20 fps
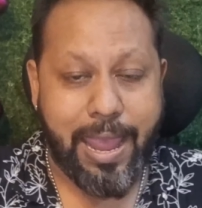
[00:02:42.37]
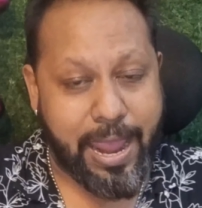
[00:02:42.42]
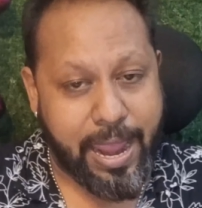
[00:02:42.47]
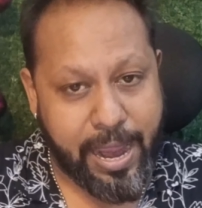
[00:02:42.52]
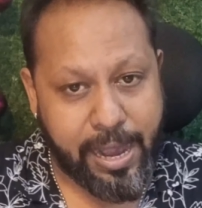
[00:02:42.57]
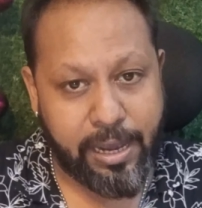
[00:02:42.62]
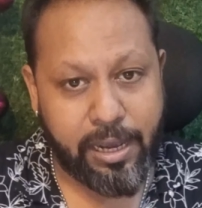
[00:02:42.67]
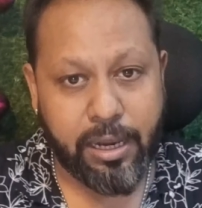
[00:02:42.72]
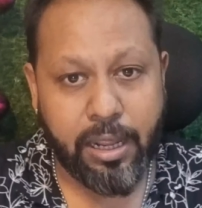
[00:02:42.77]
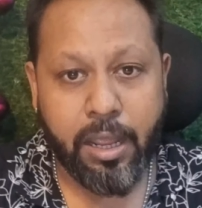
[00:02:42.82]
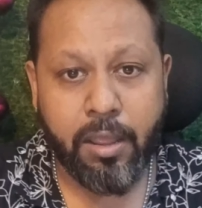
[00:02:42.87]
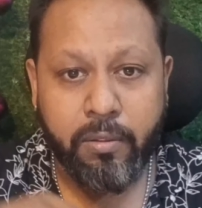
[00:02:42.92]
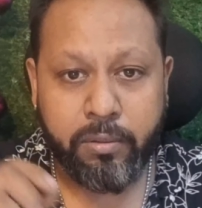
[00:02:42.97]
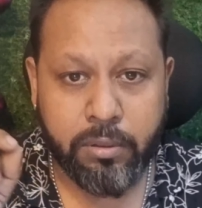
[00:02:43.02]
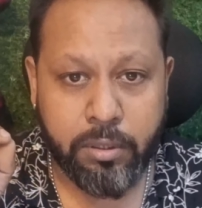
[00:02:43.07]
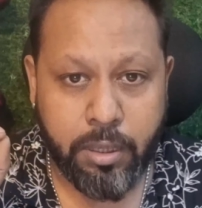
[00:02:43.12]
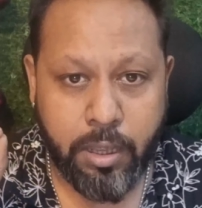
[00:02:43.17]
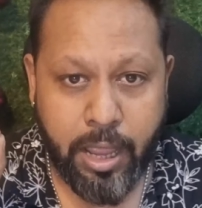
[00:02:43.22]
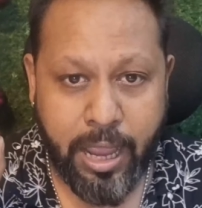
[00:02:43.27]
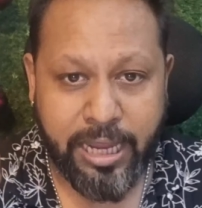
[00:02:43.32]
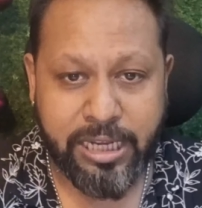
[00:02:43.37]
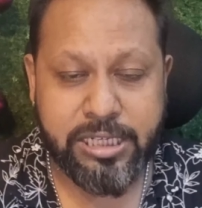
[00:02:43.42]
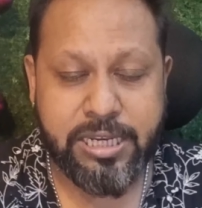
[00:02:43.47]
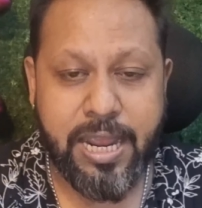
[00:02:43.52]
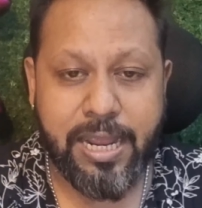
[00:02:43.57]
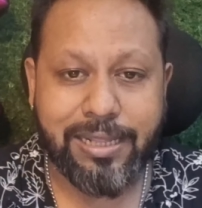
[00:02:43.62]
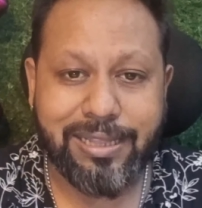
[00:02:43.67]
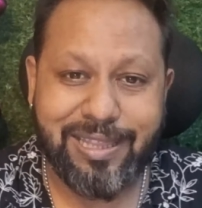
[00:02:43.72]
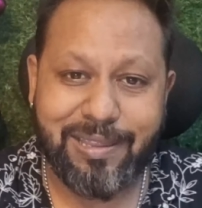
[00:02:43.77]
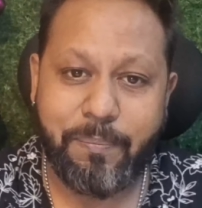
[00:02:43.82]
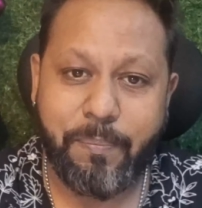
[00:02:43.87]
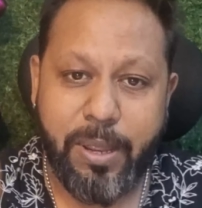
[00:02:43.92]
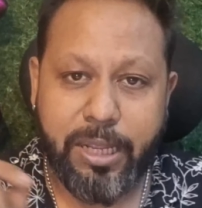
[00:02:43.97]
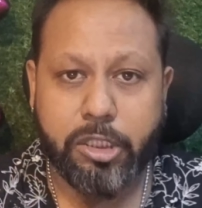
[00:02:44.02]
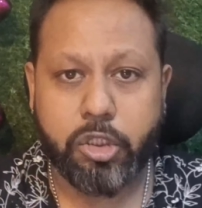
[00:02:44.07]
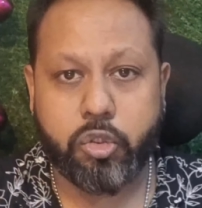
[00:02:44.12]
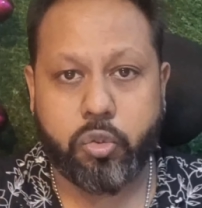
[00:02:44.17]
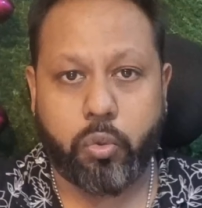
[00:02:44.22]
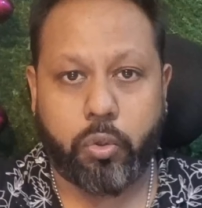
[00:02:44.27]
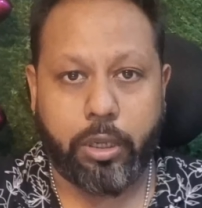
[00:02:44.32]
অ্যান্ড হ্যাশট্যাগ দি
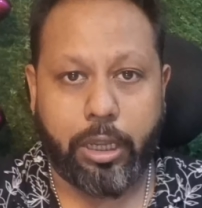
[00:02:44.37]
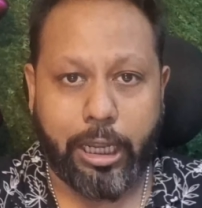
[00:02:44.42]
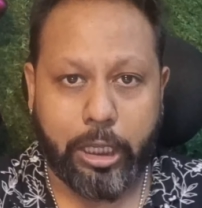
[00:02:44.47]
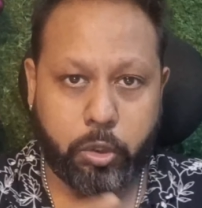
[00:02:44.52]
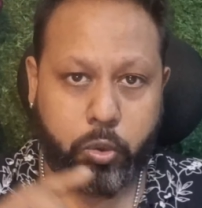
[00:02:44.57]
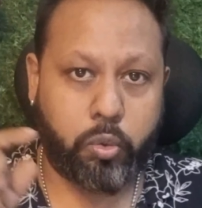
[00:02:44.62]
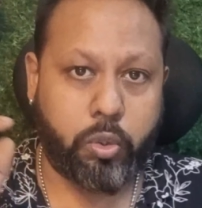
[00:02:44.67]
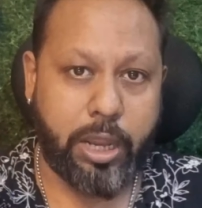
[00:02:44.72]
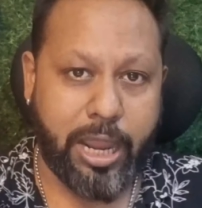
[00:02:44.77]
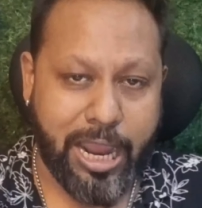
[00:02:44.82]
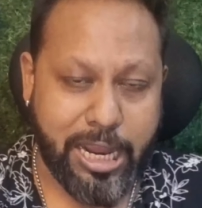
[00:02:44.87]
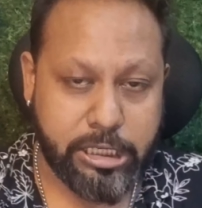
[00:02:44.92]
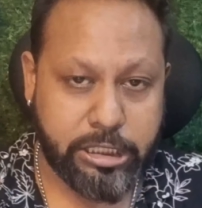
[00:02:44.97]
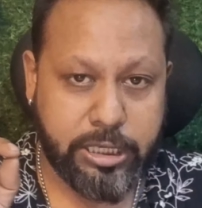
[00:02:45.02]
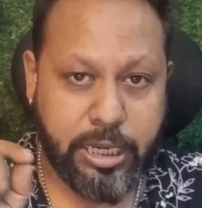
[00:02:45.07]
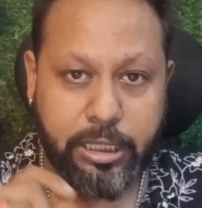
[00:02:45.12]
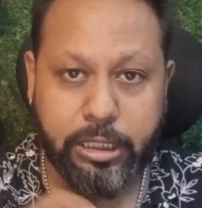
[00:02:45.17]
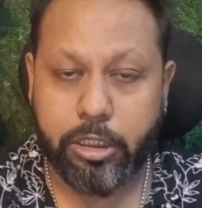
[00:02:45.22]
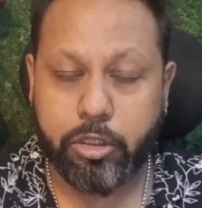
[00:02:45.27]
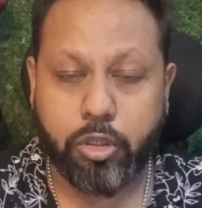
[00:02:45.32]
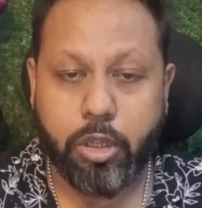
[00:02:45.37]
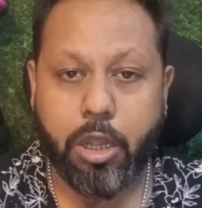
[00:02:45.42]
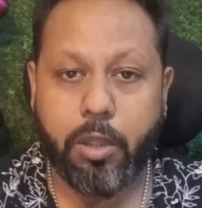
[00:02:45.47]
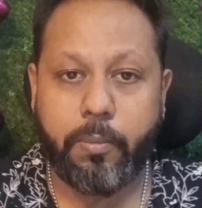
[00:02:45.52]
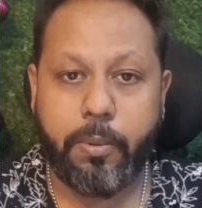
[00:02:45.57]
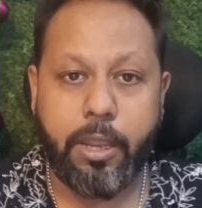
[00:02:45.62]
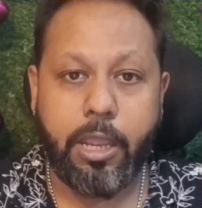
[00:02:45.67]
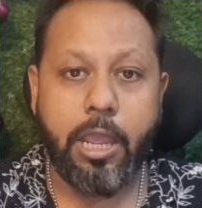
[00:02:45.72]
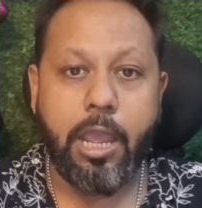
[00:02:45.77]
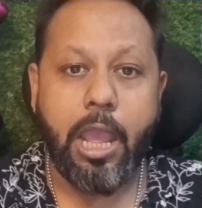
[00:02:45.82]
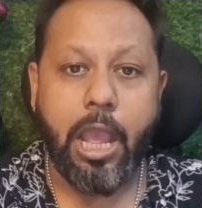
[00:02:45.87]
পেজ স্টোর এই দুটো হ্যাশট্যাগ দিতে হবে